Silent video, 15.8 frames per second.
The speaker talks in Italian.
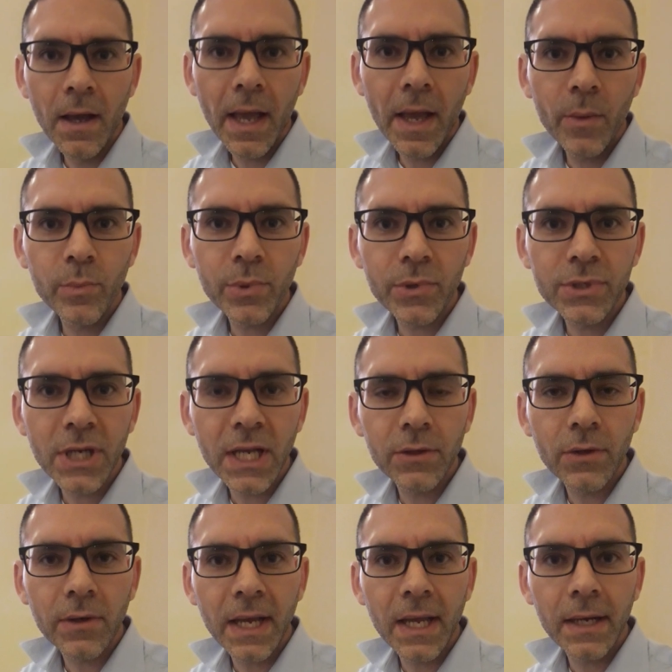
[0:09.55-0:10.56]
È un
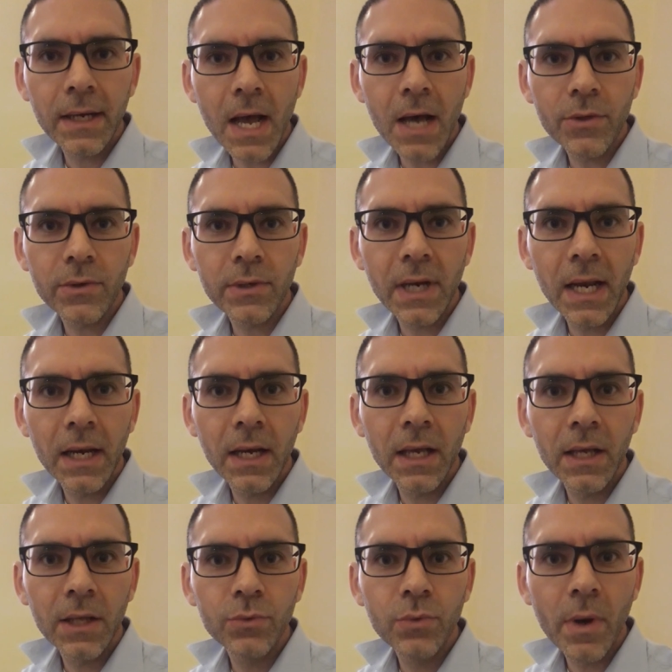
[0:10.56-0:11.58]
progetto che è nato
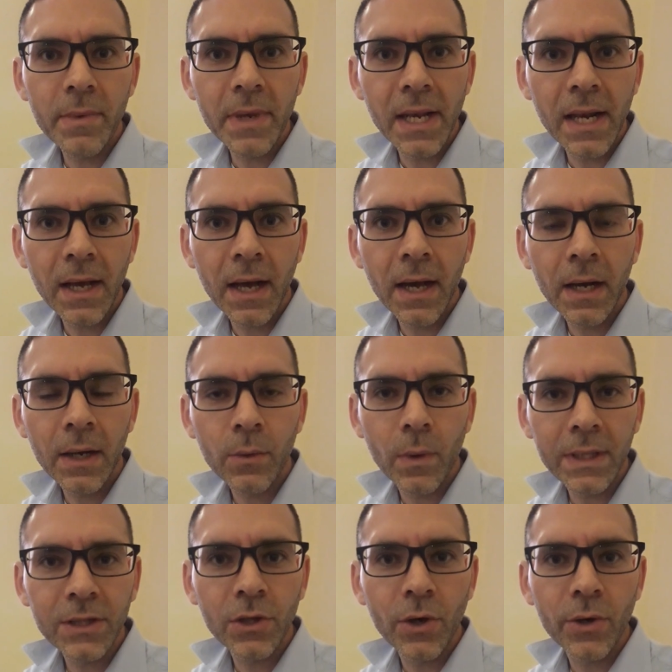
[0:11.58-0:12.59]
nel
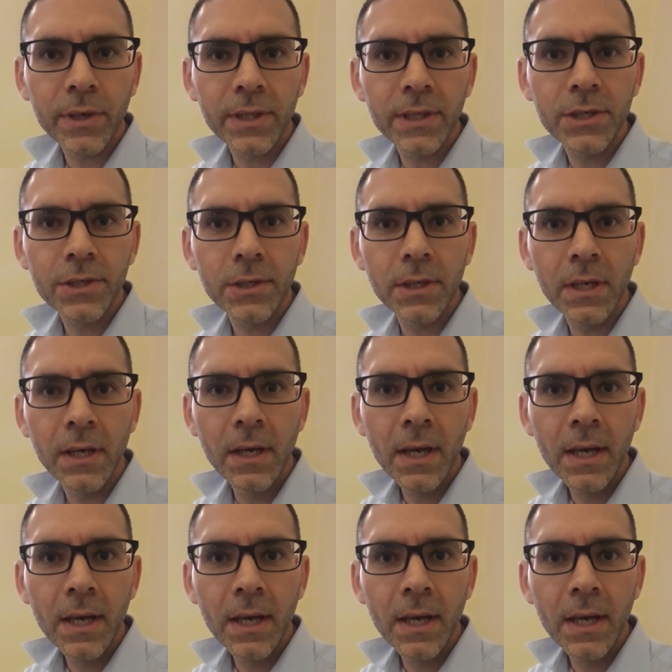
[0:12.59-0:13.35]
2014